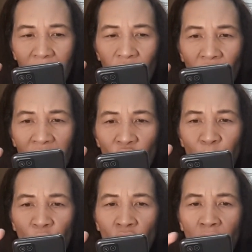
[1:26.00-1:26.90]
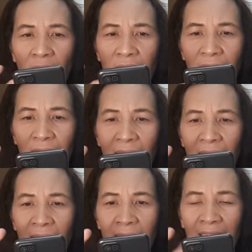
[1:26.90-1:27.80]
So, ito po ay,
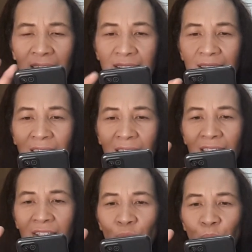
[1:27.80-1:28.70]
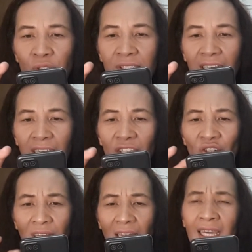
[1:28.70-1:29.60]
uh, yes, ito po sa
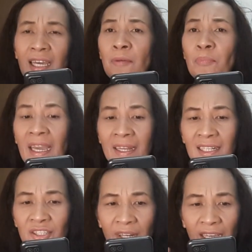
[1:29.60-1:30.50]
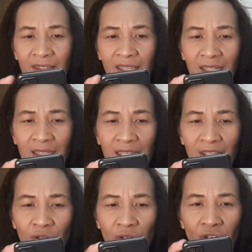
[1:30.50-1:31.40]
ngayon ay uh, viral trending
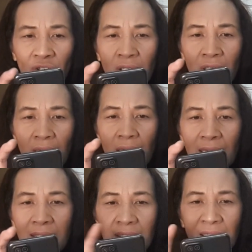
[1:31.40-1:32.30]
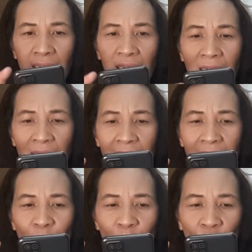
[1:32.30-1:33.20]
dito. At uh,
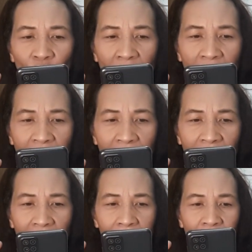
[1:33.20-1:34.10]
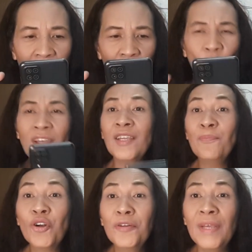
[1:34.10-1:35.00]
yan po ay uh,
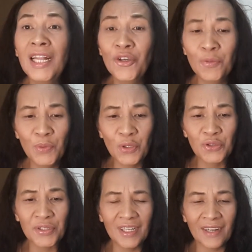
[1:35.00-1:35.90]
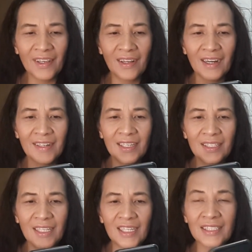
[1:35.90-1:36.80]
24 million views na
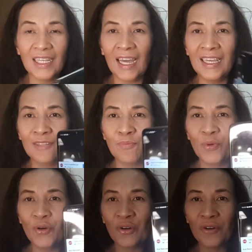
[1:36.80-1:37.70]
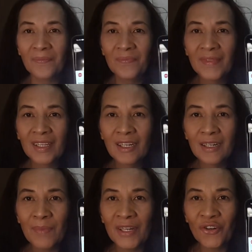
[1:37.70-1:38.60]
regarding this. Ayan po.
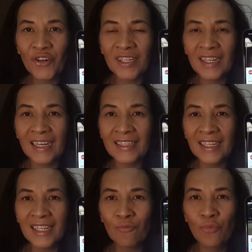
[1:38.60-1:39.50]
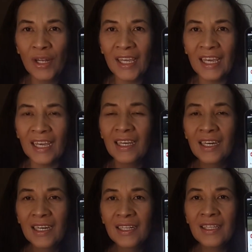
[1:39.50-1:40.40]
Panoorin natin ang muli
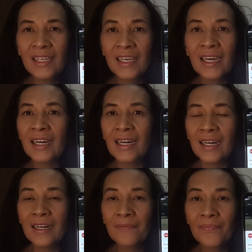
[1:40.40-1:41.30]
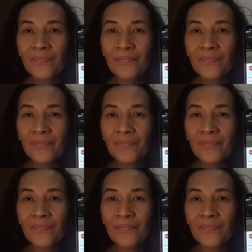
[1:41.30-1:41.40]
ni uh,